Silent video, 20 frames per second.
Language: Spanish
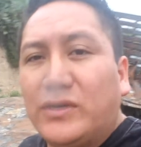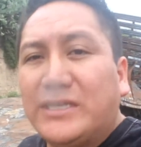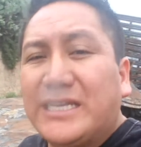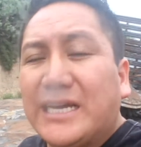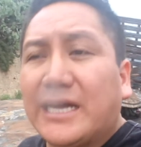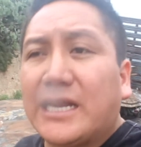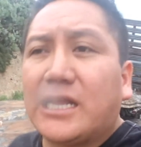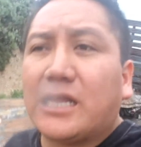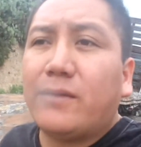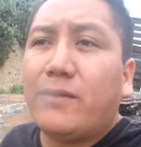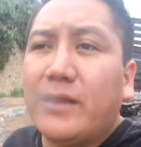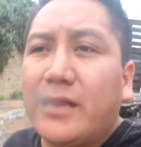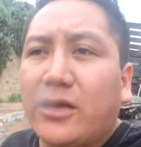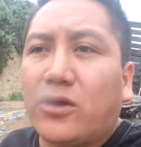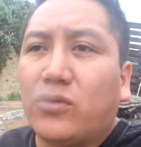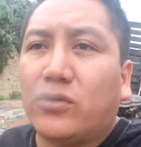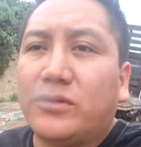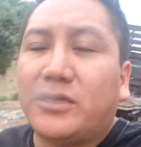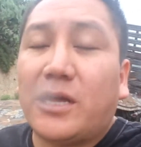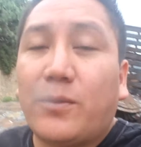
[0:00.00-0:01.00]
No es agradable de
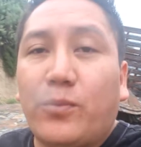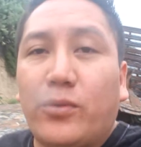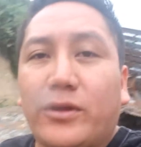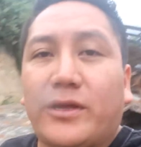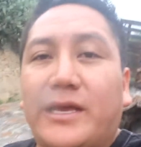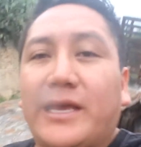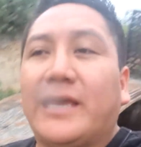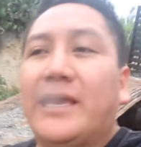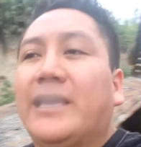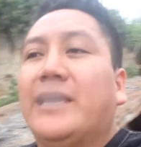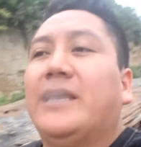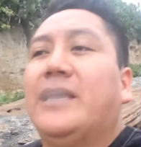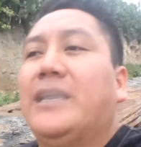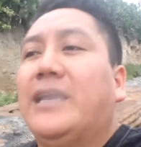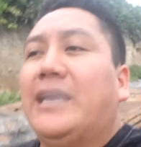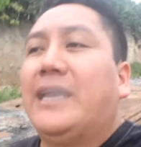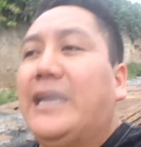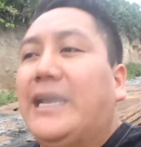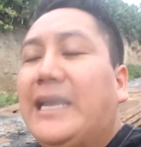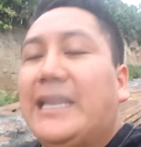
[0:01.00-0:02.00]
contar porque
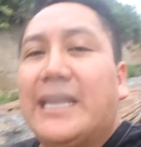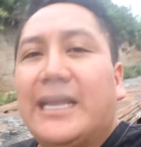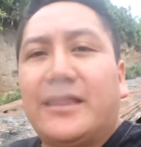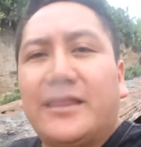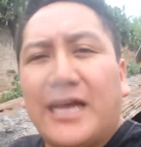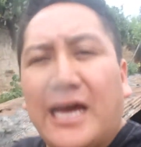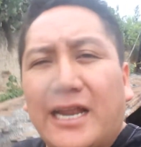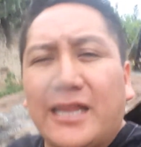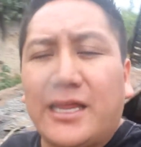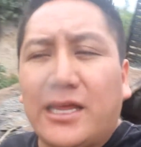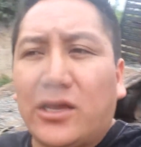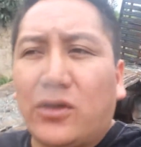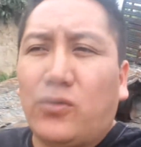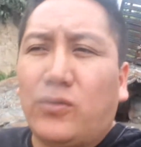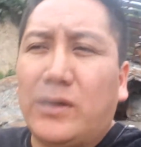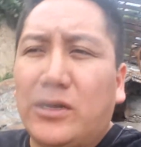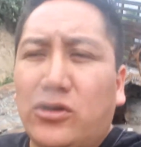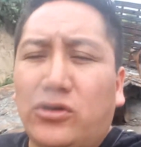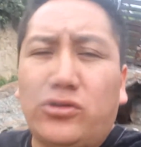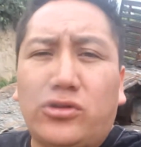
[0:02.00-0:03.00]
en la tarde
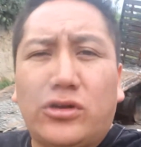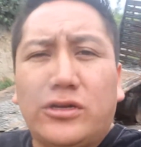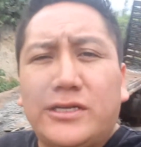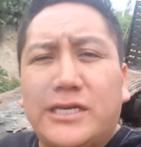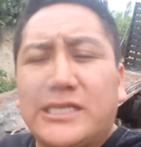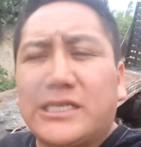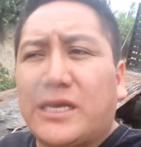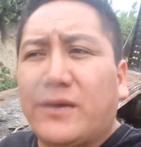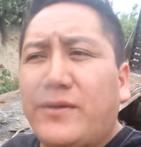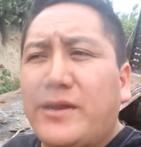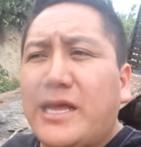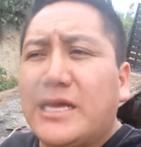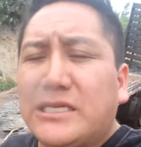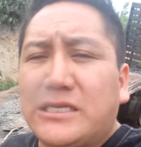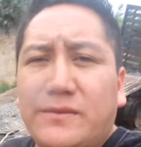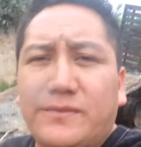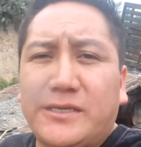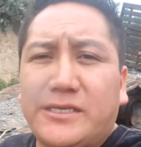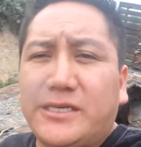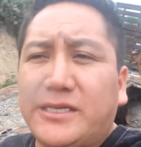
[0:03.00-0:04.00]
o a los otros días que
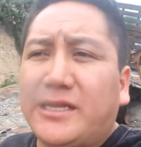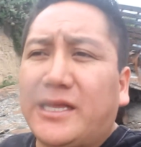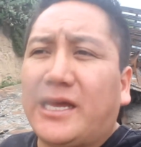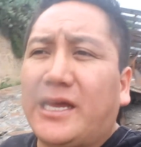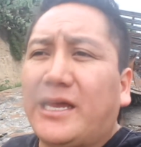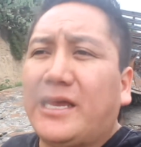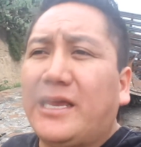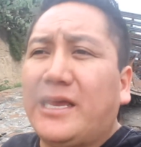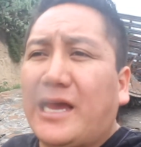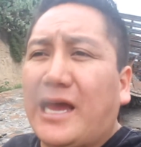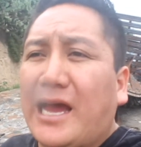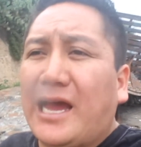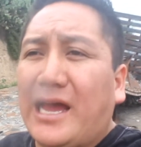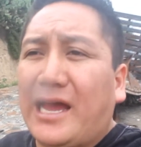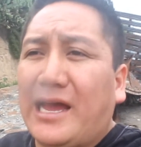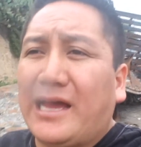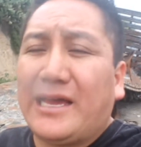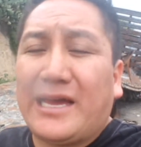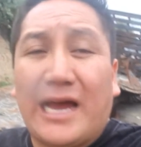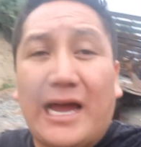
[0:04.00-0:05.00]
venías de visita
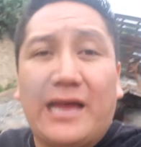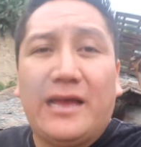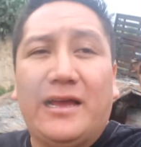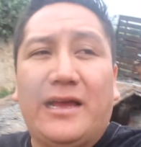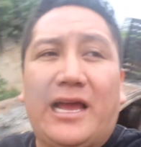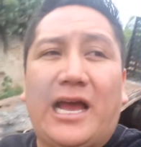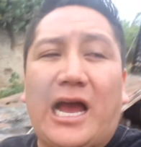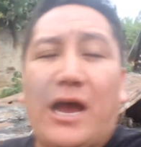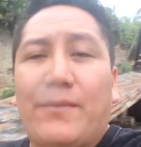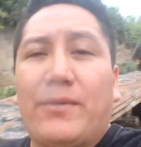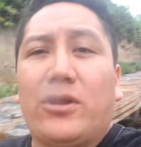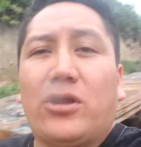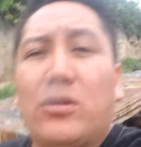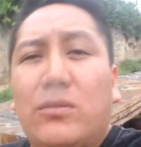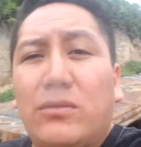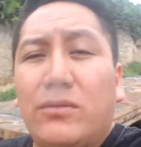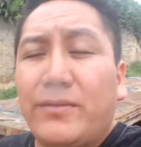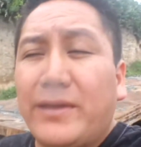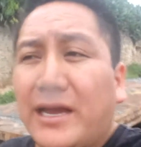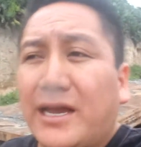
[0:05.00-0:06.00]
acá a ver
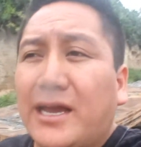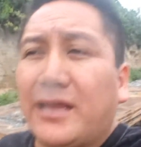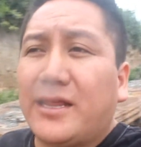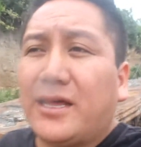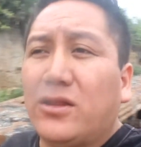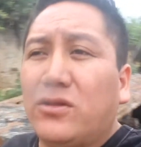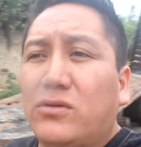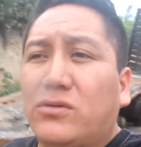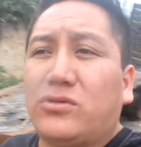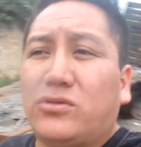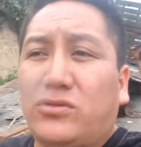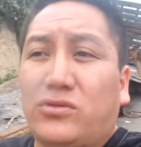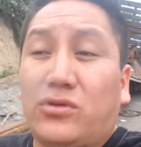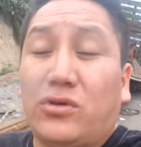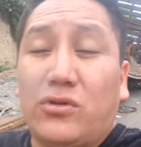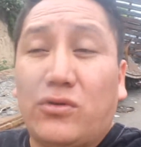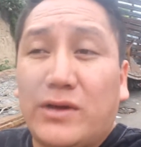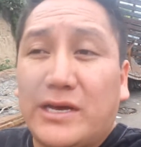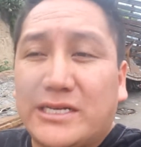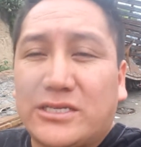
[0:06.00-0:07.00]
cómo había quedado
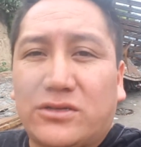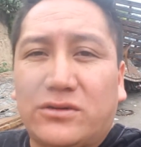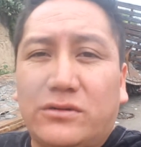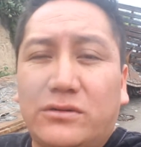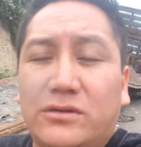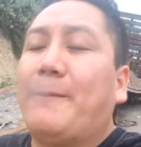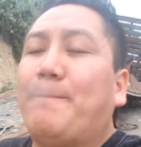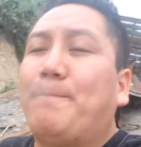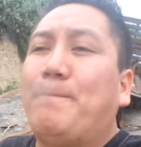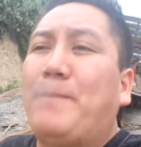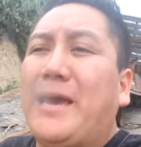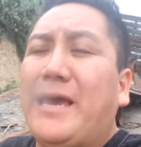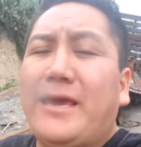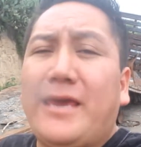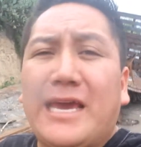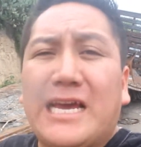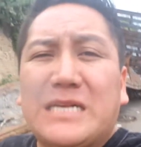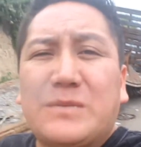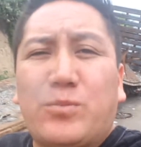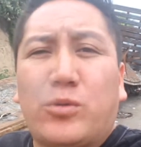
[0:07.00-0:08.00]
todo esto,
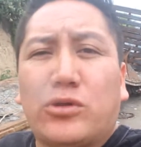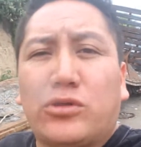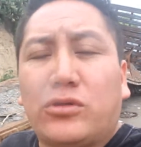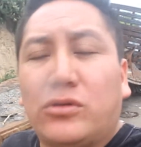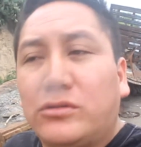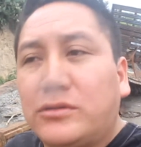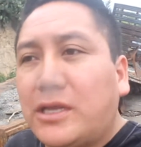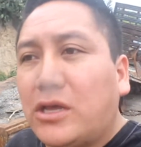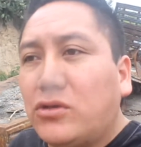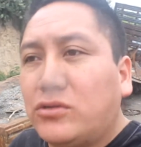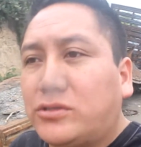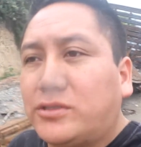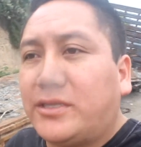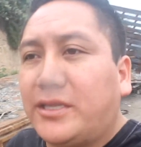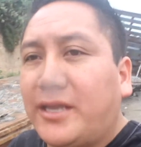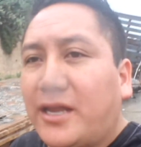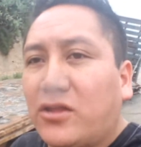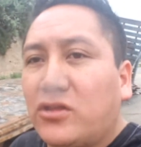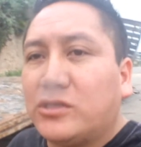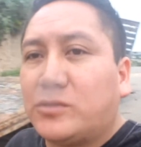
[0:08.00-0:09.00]
veías por todos lados
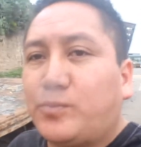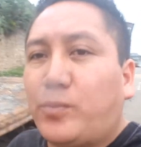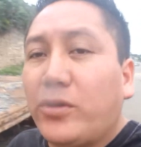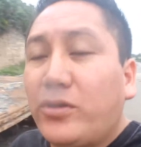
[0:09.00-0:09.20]
tirados